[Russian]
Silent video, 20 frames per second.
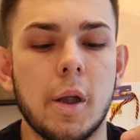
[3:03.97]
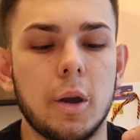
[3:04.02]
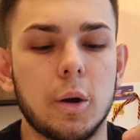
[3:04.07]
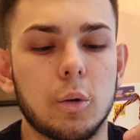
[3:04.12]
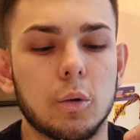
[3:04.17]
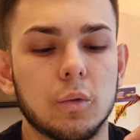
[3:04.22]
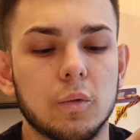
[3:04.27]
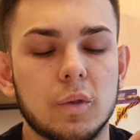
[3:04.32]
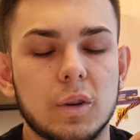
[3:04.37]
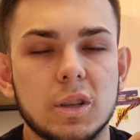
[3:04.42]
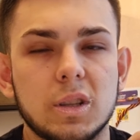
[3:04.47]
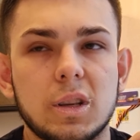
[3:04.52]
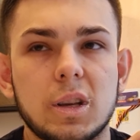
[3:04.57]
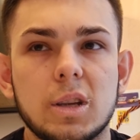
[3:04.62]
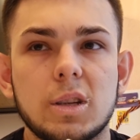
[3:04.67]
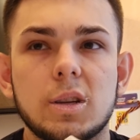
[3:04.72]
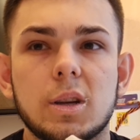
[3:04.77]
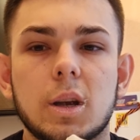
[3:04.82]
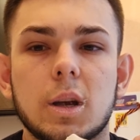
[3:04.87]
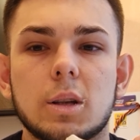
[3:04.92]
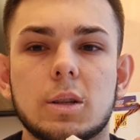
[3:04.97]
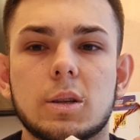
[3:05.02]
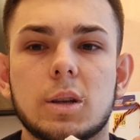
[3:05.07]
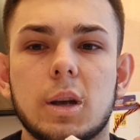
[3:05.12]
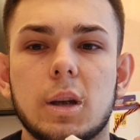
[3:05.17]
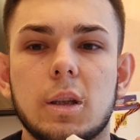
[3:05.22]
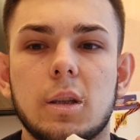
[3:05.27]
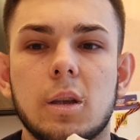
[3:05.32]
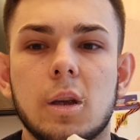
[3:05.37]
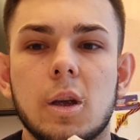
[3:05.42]
Он в разрезе, как
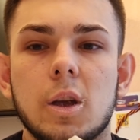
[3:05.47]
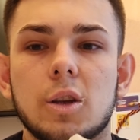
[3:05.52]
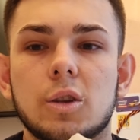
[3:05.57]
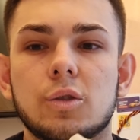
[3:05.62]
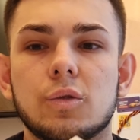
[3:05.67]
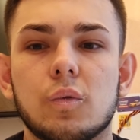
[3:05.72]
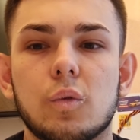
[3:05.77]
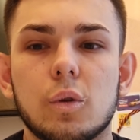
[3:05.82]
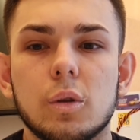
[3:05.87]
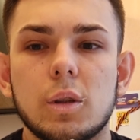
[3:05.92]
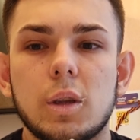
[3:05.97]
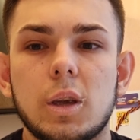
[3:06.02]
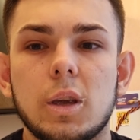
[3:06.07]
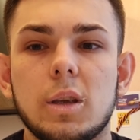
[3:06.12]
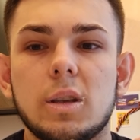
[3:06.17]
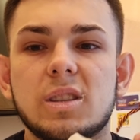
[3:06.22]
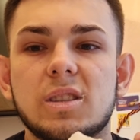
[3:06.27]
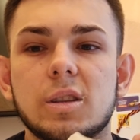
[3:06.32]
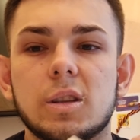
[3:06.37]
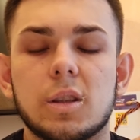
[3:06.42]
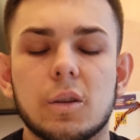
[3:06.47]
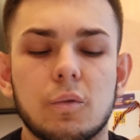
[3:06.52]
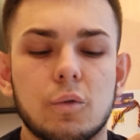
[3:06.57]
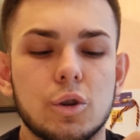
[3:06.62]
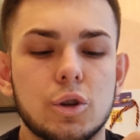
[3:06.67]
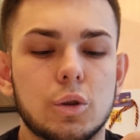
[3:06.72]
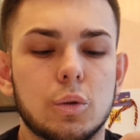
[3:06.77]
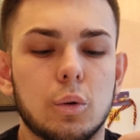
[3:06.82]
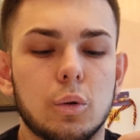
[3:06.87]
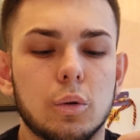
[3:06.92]
сказать, звонкий из-за того,
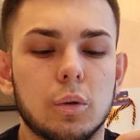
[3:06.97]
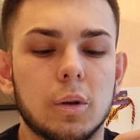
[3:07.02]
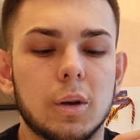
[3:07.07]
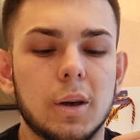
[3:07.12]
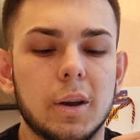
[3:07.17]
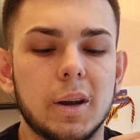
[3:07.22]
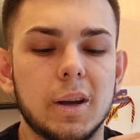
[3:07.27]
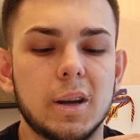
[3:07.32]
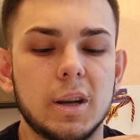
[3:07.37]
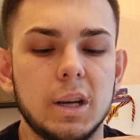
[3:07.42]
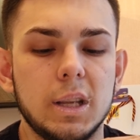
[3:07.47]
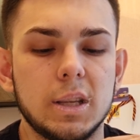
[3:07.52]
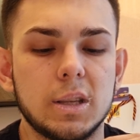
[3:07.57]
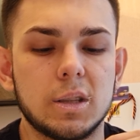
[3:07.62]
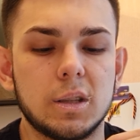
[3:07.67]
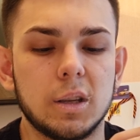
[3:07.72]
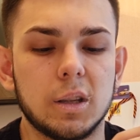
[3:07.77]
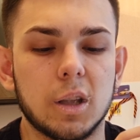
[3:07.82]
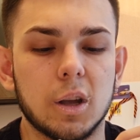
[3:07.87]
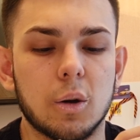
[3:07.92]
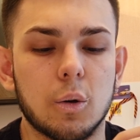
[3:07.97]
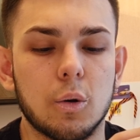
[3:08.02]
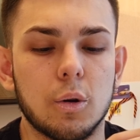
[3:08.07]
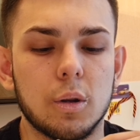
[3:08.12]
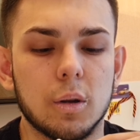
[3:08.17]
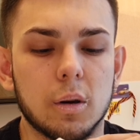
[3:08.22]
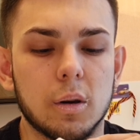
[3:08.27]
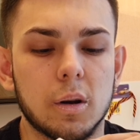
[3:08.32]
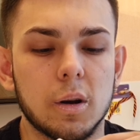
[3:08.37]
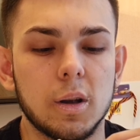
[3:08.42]
что он рыхлистый такой,
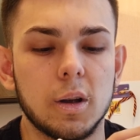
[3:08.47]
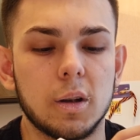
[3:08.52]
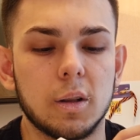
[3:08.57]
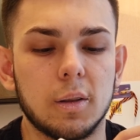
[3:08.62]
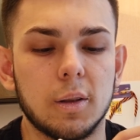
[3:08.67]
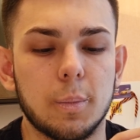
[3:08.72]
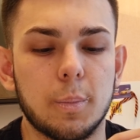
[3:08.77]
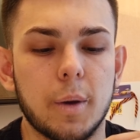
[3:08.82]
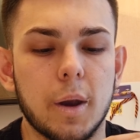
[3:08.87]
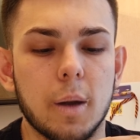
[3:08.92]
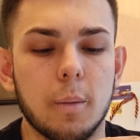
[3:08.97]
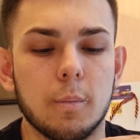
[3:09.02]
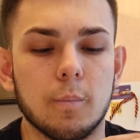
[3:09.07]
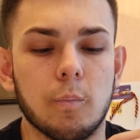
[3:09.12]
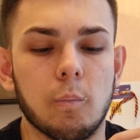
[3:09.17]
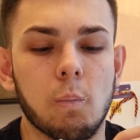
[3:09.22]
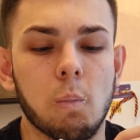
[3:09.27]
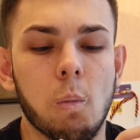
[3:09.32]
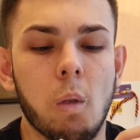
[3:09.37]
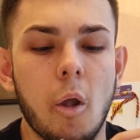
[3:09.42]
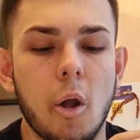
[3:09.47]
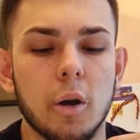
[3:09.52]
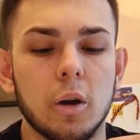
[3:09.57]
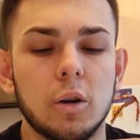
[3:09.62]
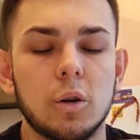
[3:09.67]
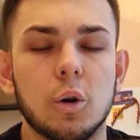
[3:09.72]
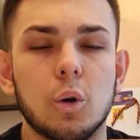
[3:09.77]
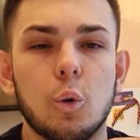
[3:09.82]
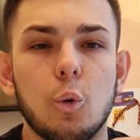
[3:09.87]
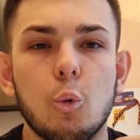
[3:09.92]
рыхлый прям.
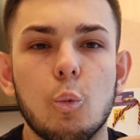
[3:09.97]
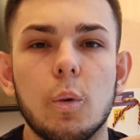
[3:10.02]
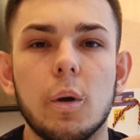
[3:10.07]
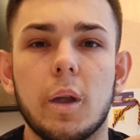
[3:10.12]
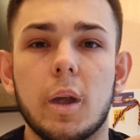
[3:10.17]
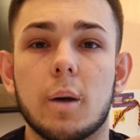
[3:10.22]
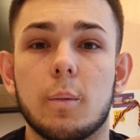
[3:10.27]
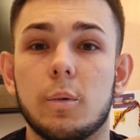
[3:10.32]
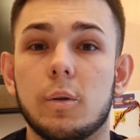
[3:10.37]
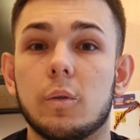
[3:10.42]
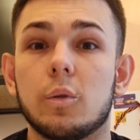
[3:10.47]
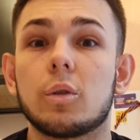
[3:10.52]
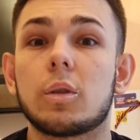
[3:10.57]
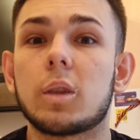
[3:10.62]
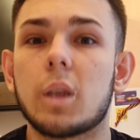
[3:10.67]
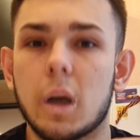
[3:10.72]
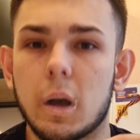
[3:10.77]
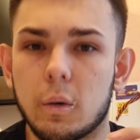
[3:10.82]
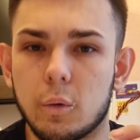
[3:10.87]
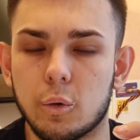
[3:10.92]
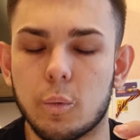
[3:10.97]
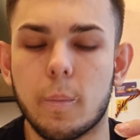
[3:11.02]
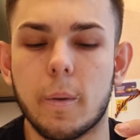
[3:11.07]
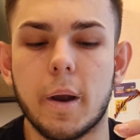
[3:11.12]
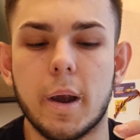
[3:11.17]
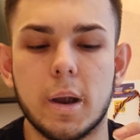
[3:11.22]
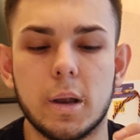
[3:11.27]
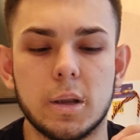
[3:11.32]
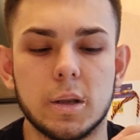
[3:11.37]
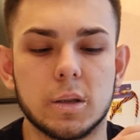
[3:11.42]
Грубый, я бы вот так вот
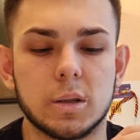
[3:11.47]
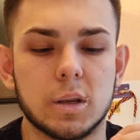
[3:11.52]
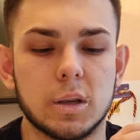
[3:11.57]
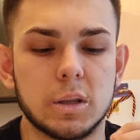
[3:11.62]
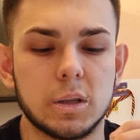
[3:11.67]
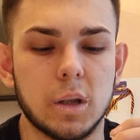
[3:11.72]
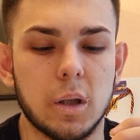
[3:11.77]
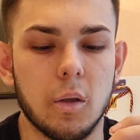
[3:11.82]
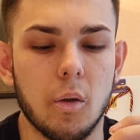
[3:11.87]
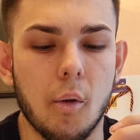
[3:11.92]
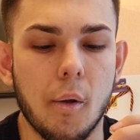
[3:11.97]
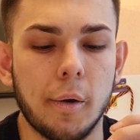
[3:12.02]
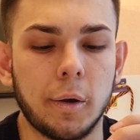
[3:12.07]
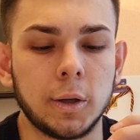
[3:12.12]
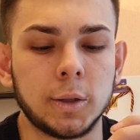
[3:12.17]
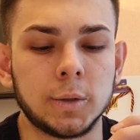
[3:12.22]
правильнее сказал.